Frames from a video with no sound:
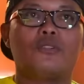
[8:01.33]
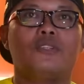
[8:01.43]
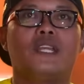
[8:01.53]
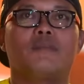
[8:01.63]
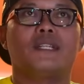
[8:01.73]

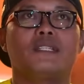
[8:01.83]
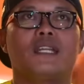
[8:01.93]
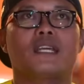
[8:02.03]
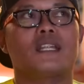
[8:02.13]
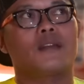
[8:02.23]
ingin
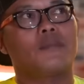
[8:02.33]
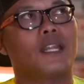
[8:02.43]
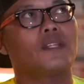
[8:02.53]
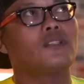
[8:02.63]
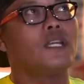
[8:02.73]
menyinggung
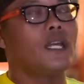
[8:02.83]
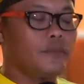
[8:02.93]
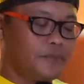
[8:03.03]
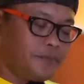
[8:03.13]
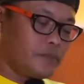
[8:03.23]
namun tak
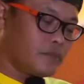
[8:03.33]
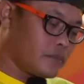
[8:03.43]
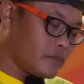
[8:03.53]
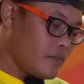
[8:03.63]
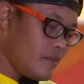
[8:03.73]
ingin disinggung
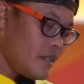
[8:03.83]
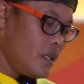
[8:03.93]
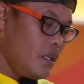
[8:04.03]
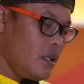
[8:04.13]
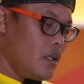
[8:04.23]
balik.
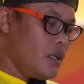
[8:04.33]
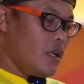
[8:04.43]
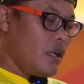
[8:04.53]
Publik